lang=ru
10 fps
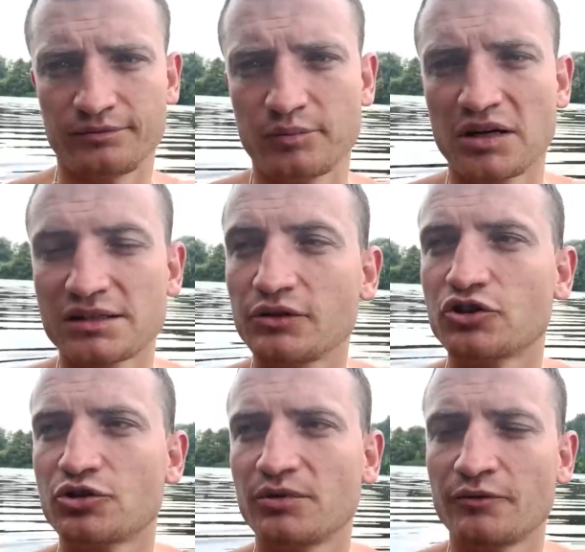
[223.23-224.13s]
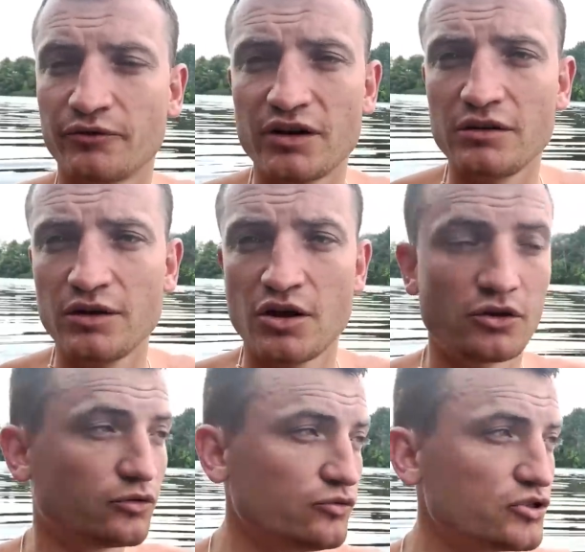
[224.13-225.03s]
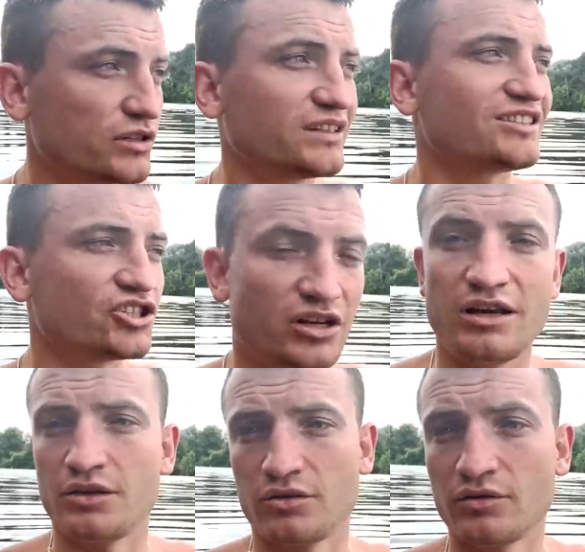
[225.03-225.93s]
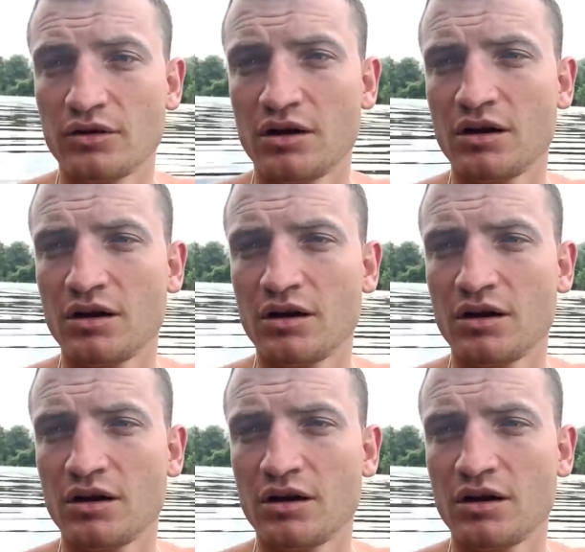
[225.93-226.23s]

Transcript: перед следующим МФЛ нужно, к сожалению,